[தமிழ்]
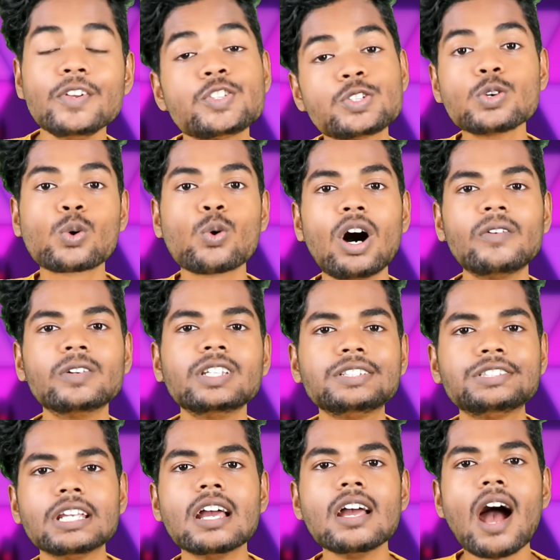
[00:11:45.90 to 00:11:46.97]
விஷ்ணு கோவம்
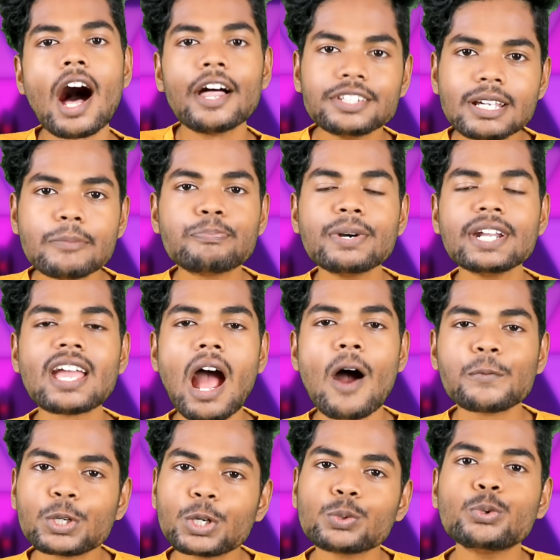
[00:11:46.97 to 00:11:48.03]
வந்துருச்சு அது எப்படி
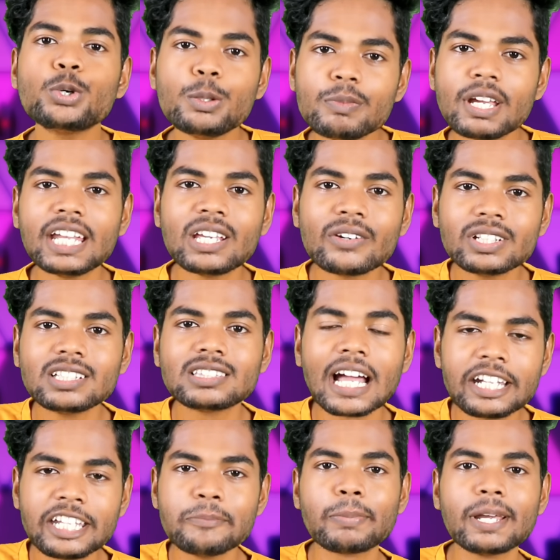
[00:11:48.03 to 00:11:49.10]
அவனோட உரிமையை நீங்க வந்து
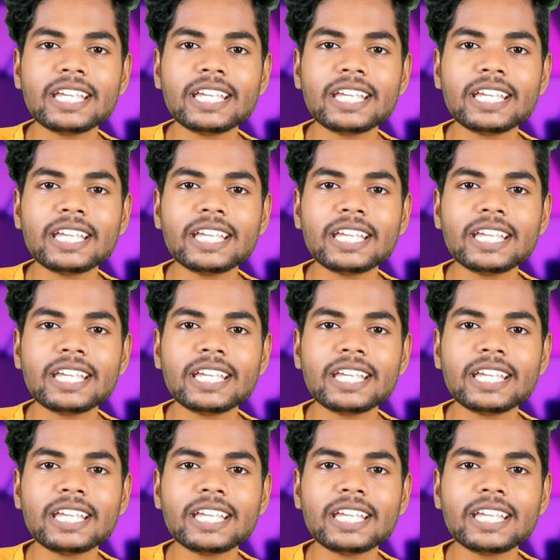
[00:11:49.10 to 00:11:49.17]
தட்டி